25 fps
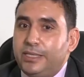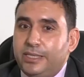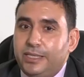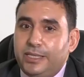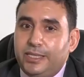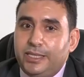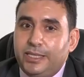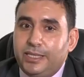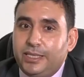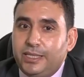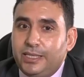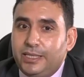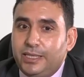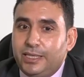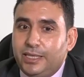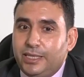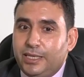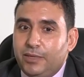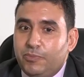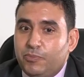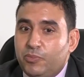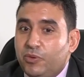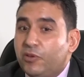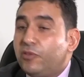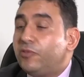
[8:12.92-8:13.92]
qui,
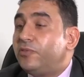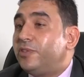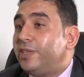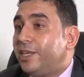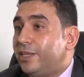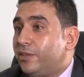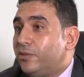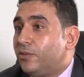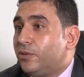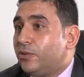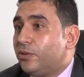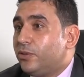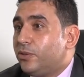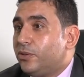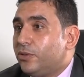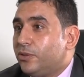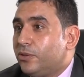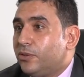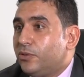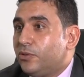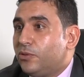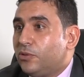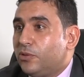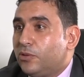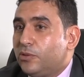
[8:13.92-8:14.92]
qui peuvent être interprétées
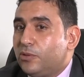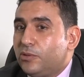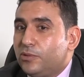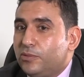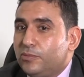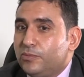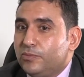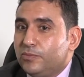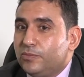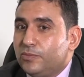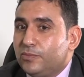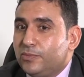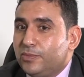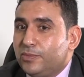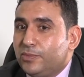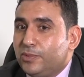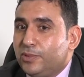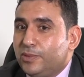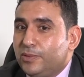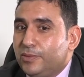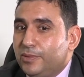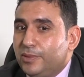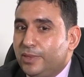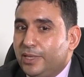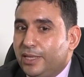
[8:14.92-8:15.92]
euh,
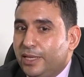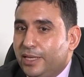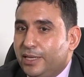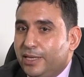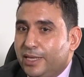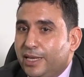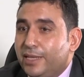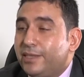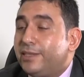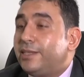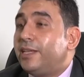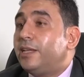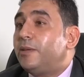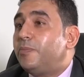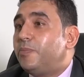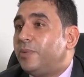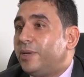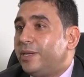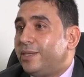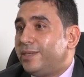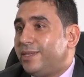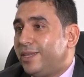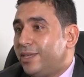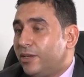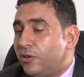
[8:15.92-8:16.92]

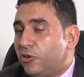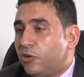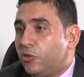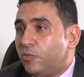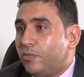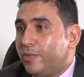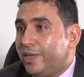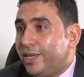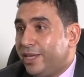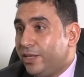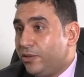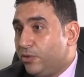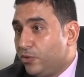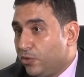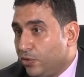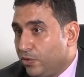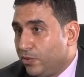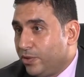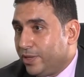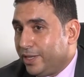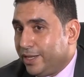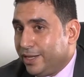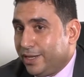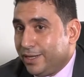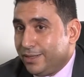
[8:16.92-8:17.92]
interprétés comme
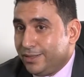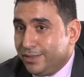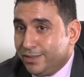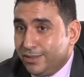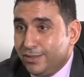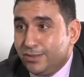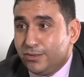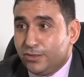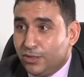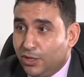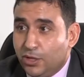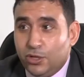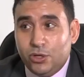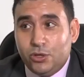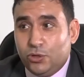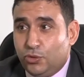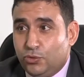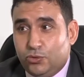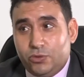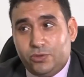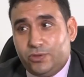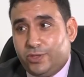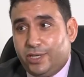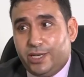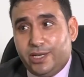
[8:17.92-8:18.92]
haineux et racistes,
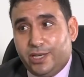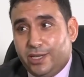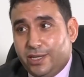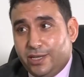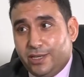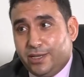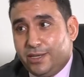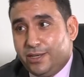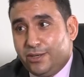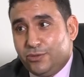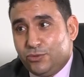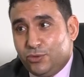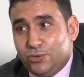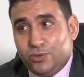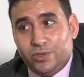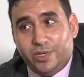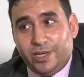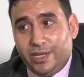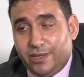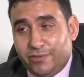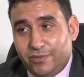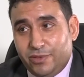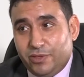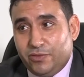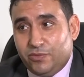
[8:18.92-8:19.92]
je serai, je
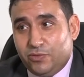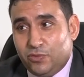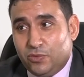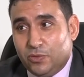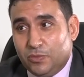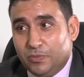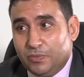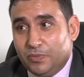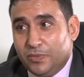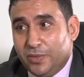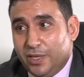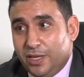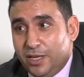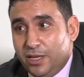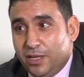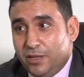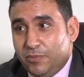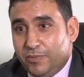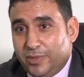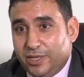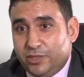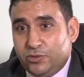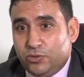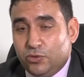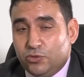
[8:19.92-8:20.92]
avec vous.
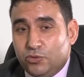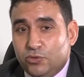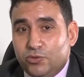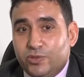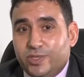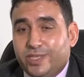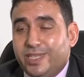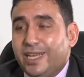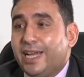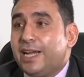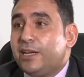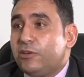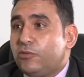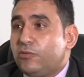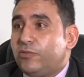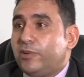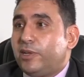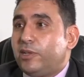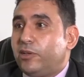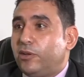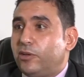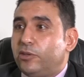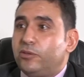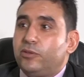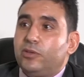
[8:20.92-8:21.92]
Parce que jusqu'à un
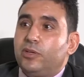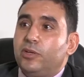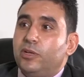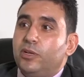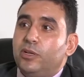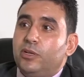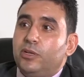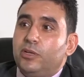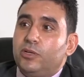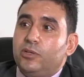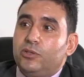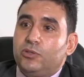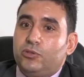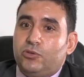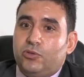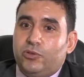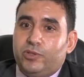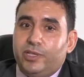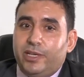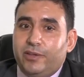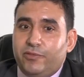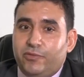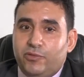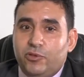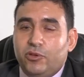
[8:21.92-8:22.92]
nouvel ordre, ce
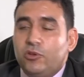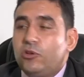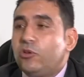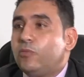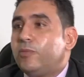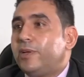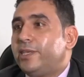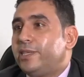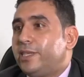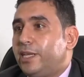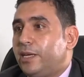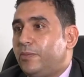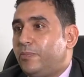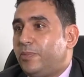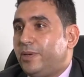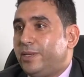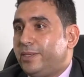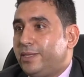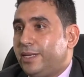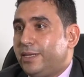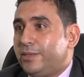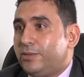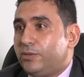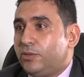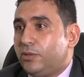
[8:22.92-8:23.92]
qu'on a vu comme
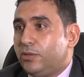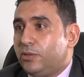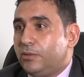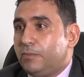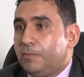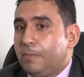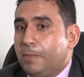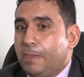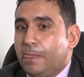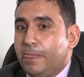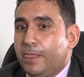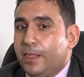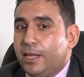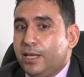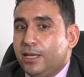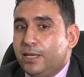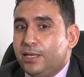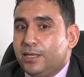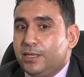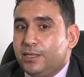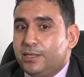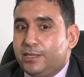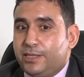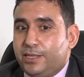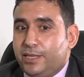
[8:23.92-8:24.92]
interprétation,
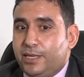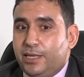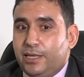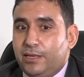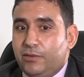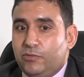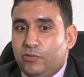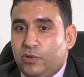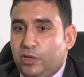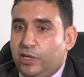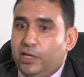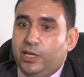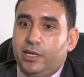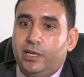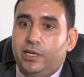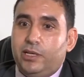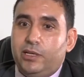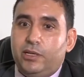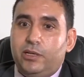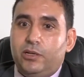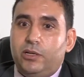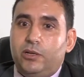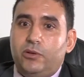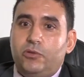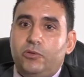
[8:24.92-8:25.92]
c'est voilà,
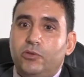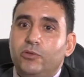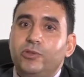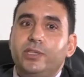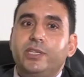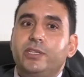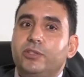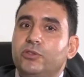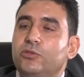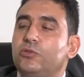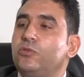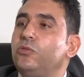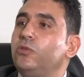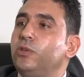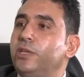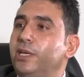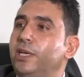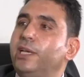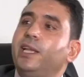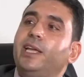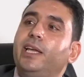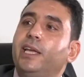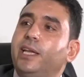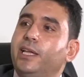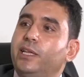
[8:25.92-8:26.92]
euh, le discours
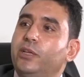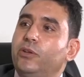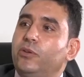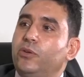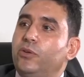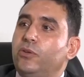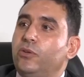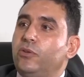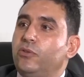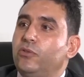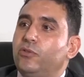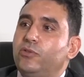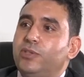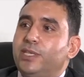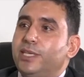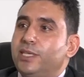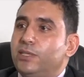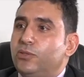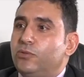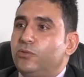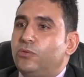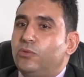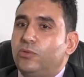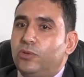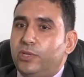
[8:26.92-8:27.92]
il est haineux, le
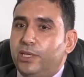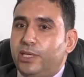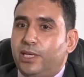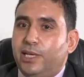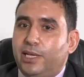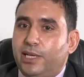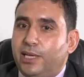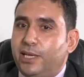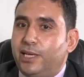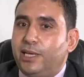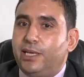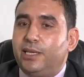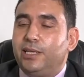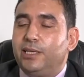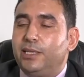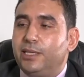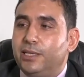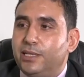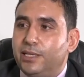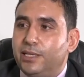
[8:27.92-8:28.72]
discours il est